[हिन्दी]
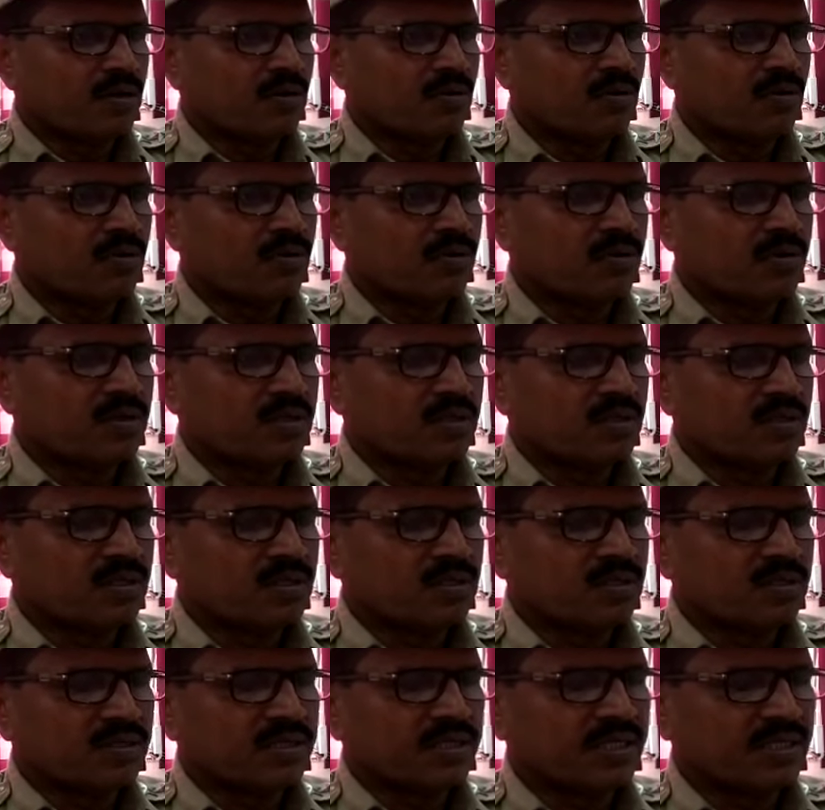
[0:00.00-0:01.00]
और
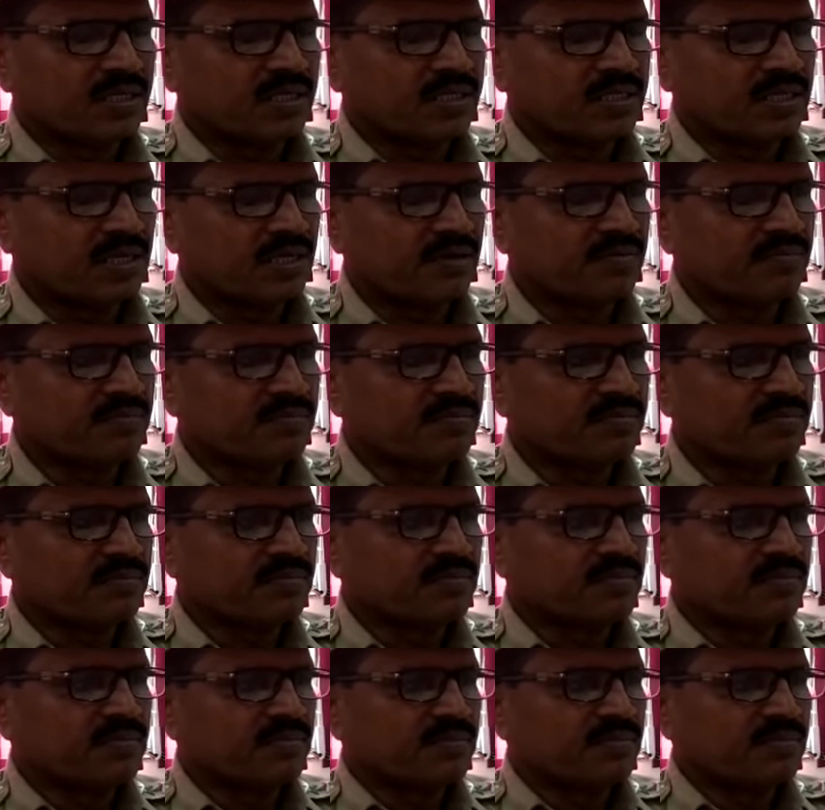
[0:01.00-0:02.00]
शेख असलम
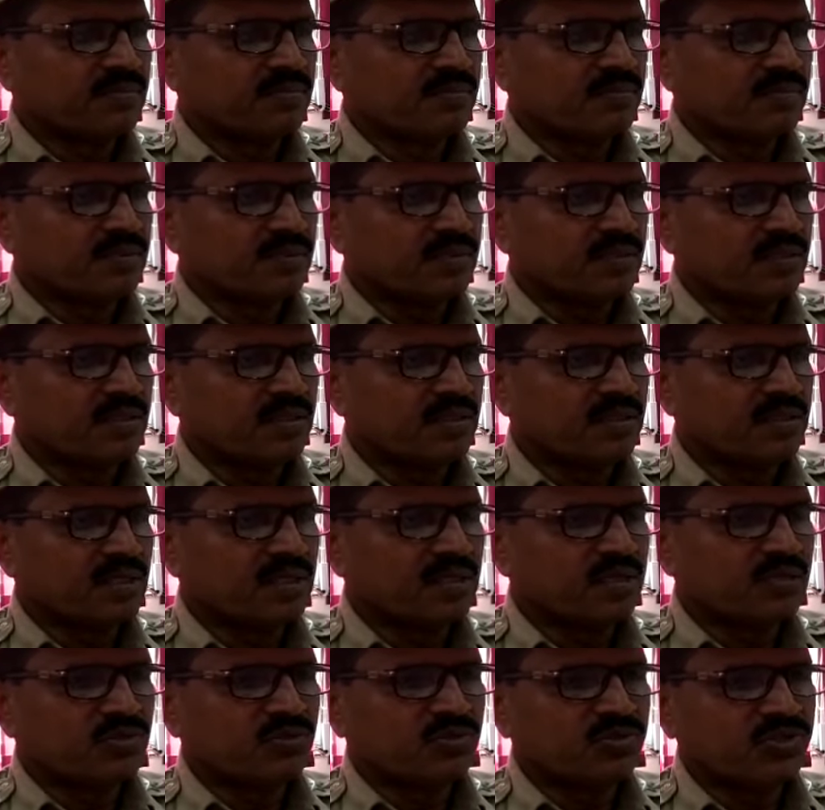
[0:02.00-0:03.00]

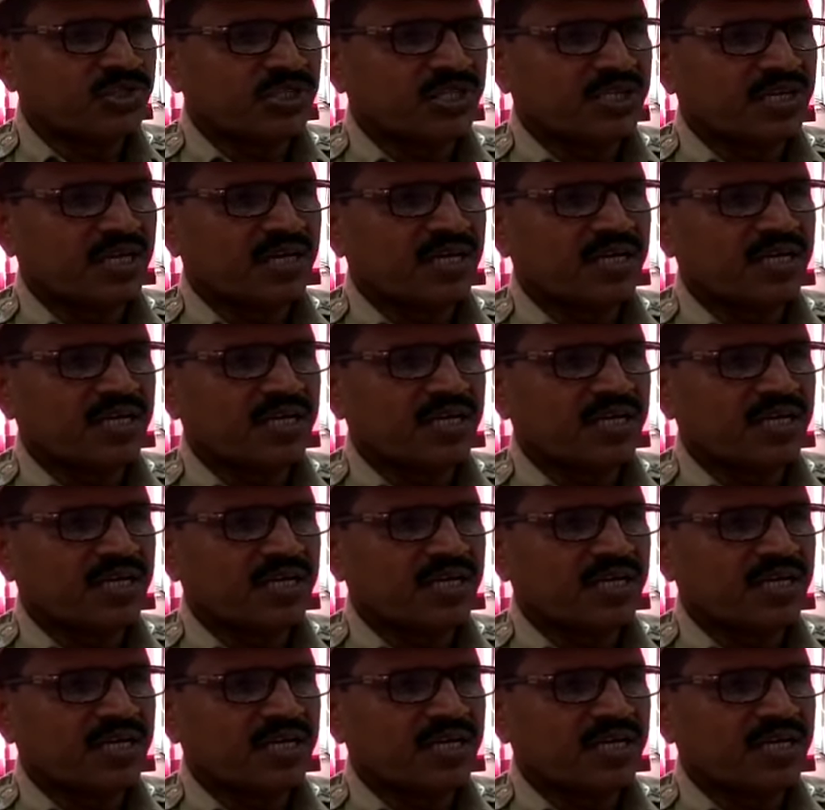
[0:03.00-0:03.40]
इसका जो चेहरा